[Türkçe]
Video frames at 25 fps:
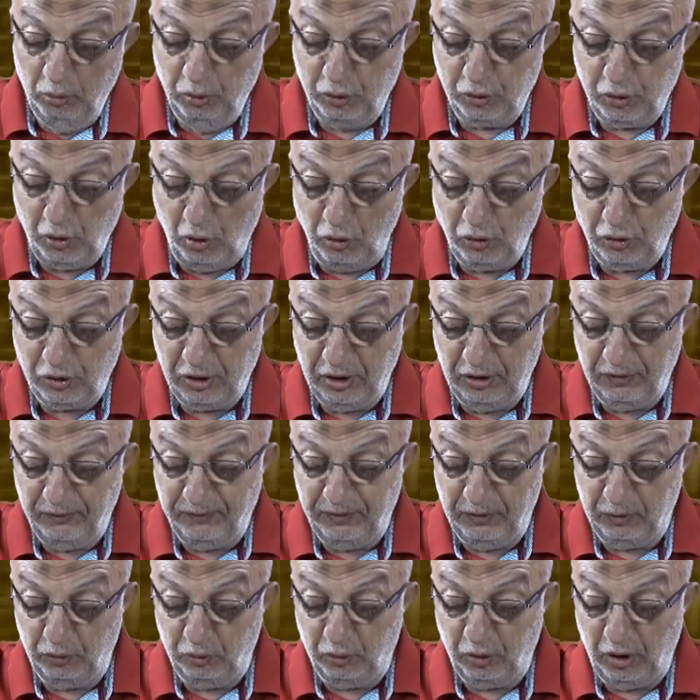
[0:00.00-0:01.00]
Bu son
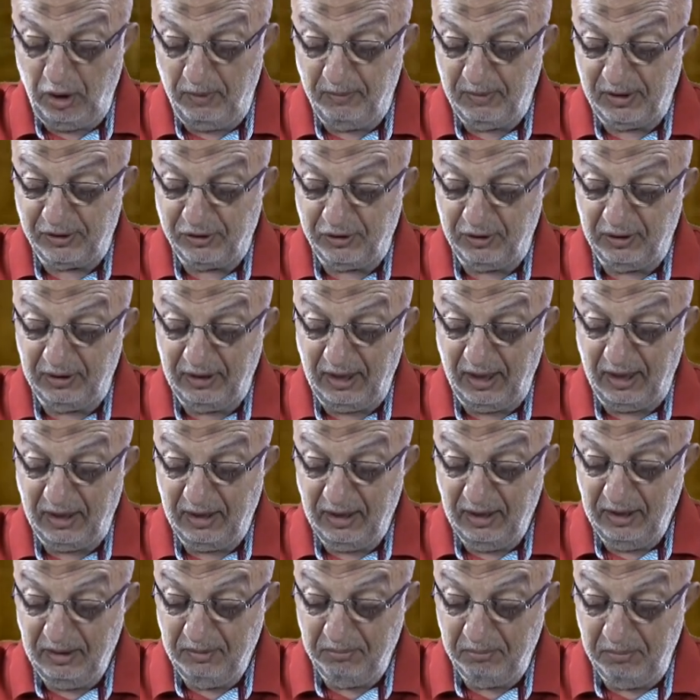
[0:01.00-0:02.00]
sınıfın türemesinde
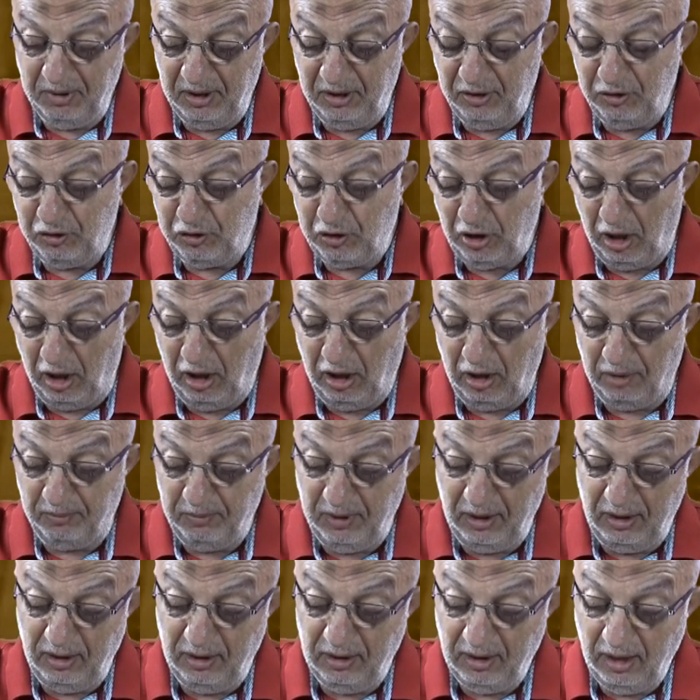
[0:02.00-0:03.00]
birinci
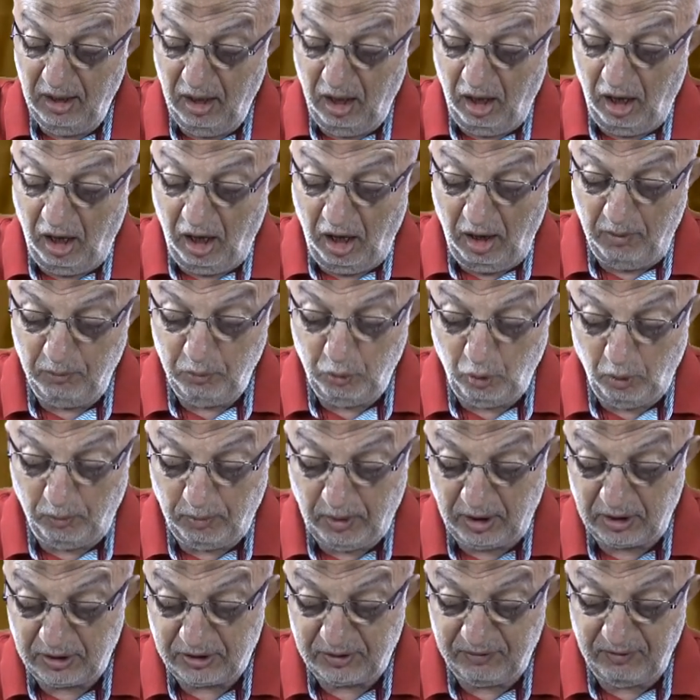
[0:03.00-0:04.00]
amil ham
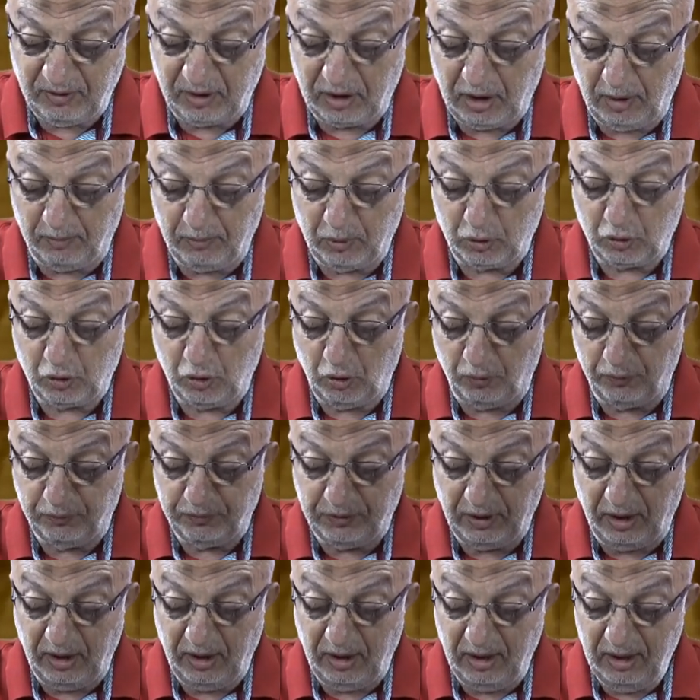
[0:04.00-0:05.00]
yobaz ve kaba
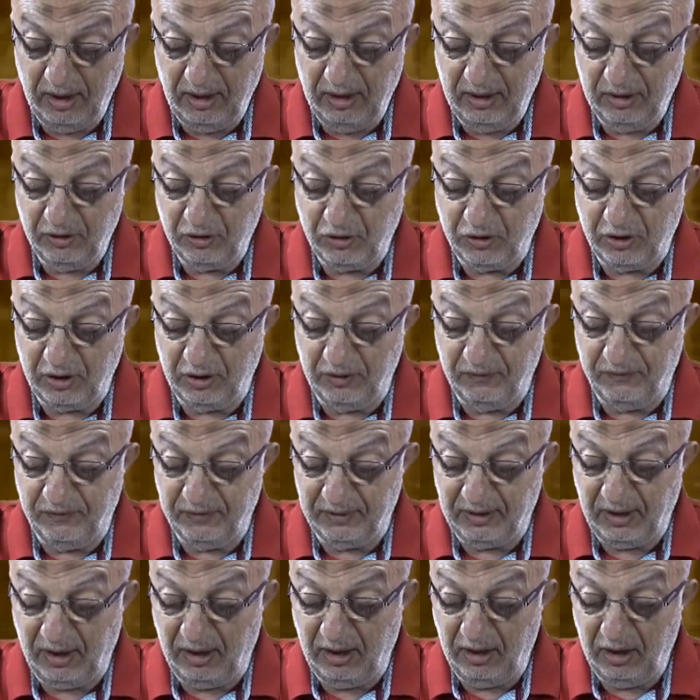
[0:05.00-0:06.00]
softa
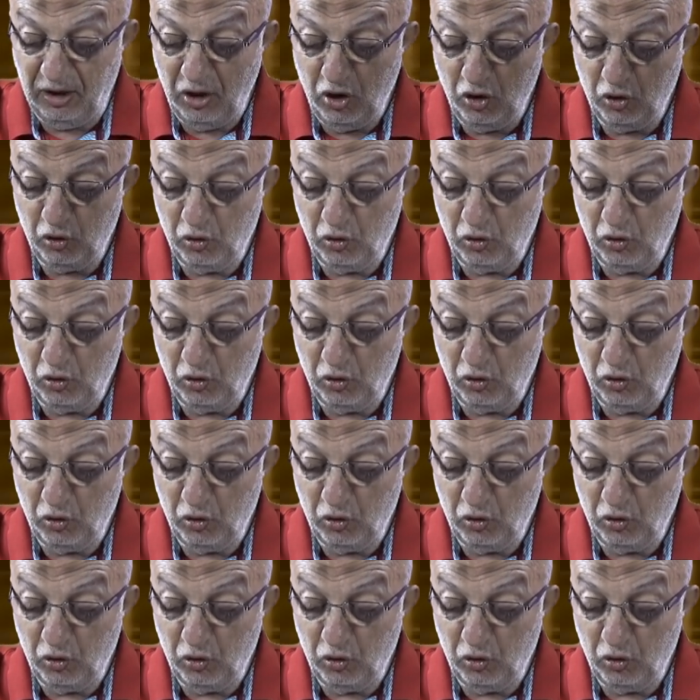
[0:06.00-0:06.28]
sınıfı da